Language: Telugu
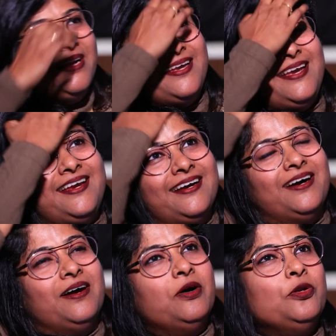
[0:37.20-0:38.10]
మనకి
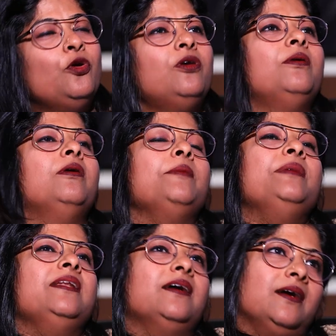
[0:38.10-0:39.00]
నో ఐ
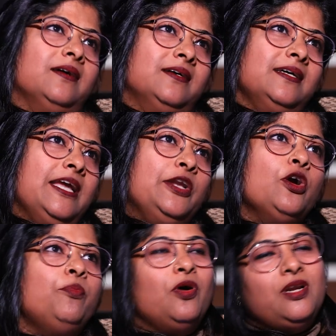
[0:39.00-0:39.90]
మీన్
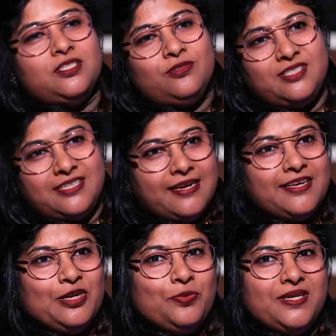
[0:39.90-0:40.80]
న్యూపోలిస్ నుంచి టెన్
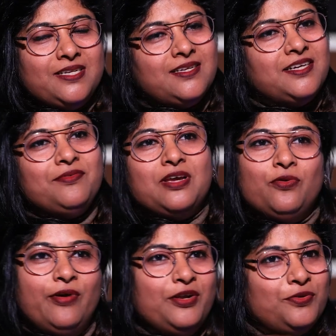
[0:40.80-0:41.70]
కిలోమీటర్స్ అంటే
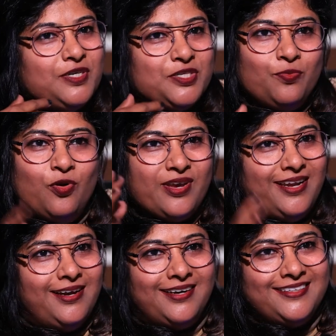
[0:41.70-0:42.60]
వీఆర్ గోయింగ్ టువర్డ్స్
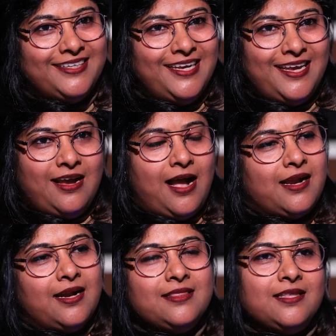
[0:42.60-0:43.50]
మోకిలా
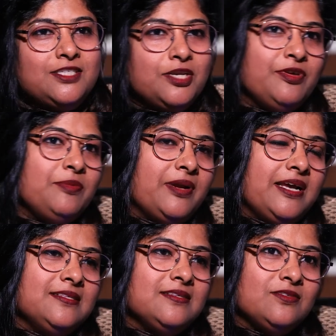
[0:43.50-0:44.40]
అక్కడంతా జెన్యున్
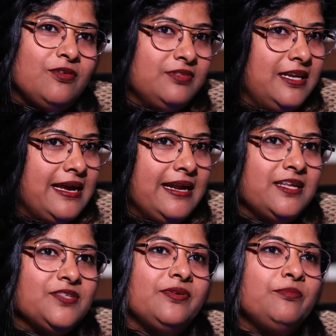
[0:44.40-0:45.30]
ప్రైజెస్ ఆఫ్ ద
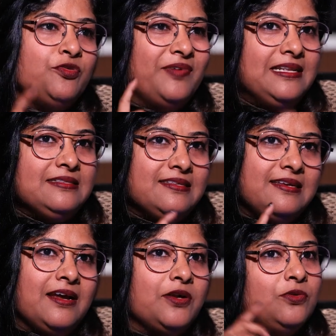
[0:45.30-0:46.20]
ల్యాండ్ ఈస్ ఫ్రమ్ ట్వెల్వ్
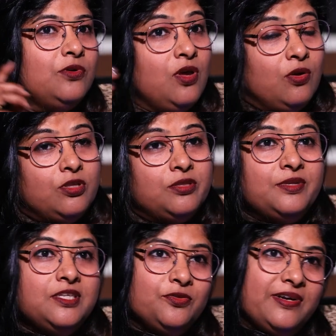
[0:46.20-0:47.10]
సిఆర్ టు
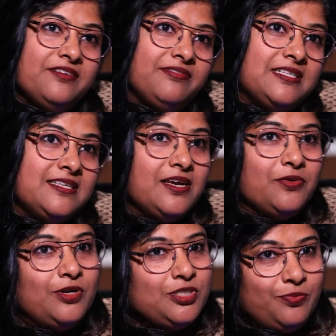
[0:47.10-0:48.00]
కొంతమంది ట్వంటీ ఫైవ్
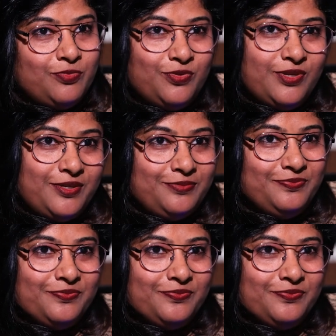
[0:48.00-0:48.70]
సిఆర్ కూడా చెప్తున్నారు